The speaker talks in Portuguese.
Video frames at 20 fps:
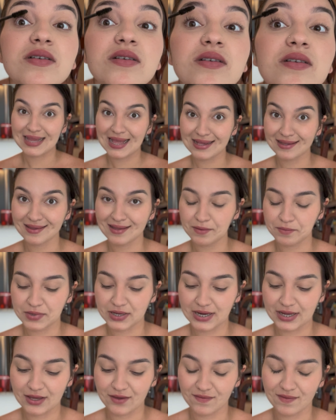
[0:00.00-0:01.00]
Na
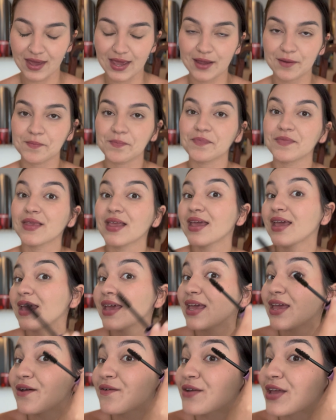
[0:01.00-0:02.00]
semana que vem,
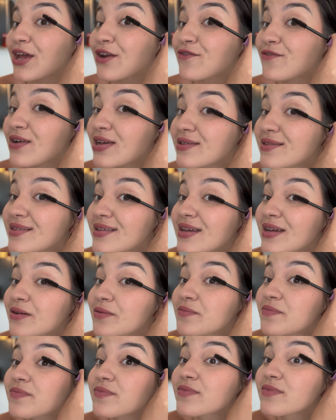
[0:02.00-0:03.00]
eu quero
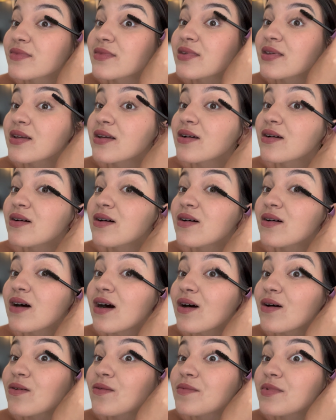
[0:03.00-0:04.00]
fazer
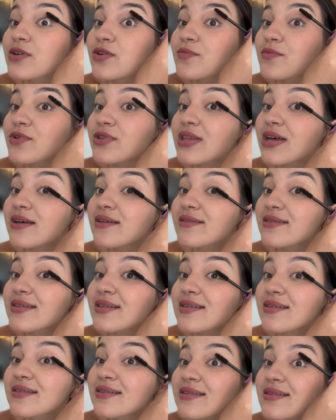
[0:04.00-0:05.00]
algumas
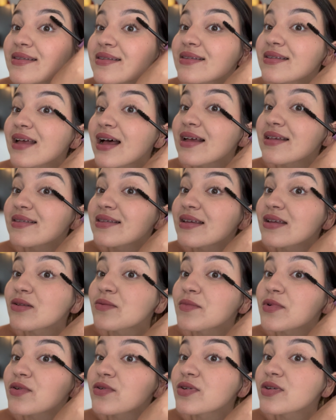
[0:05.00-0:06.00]
mudanças assim no
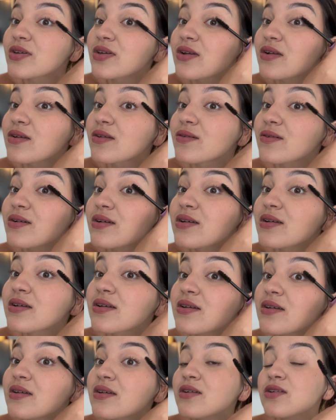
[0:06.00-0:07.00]
meu estilo.
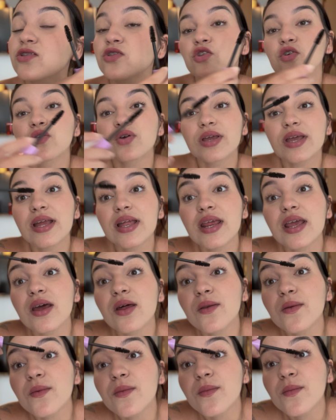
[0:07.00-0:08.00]
Tô
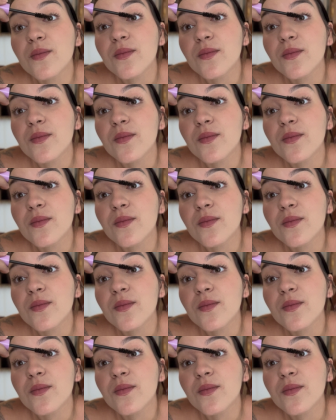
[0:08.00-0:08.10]
querendo.